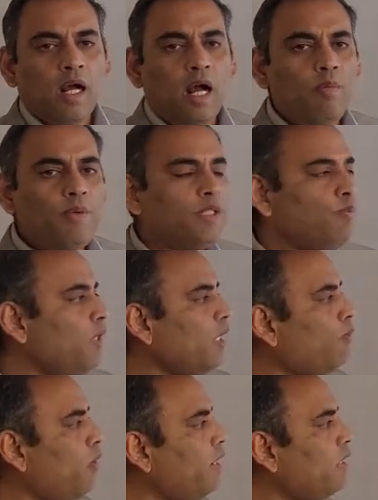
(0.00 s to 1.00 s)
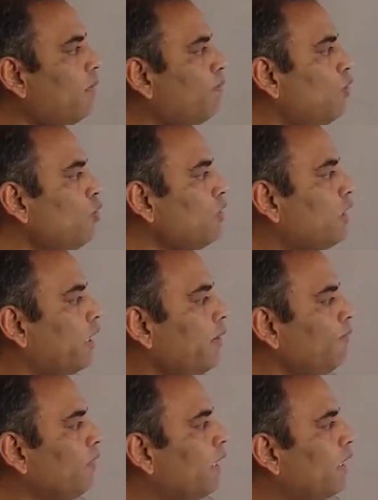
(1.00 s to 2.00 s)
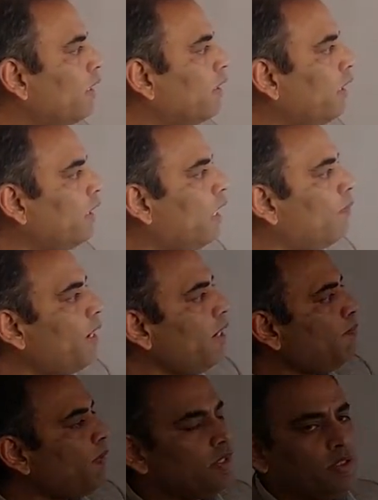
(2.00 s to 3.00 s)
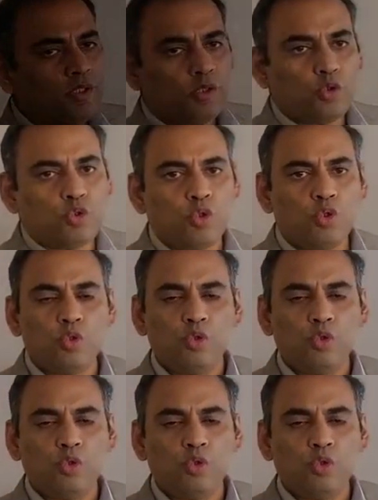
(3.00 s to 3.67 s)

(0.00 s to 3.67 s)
अब इसमें एक पॉइंट आप नोट करें कि हमारे पास जो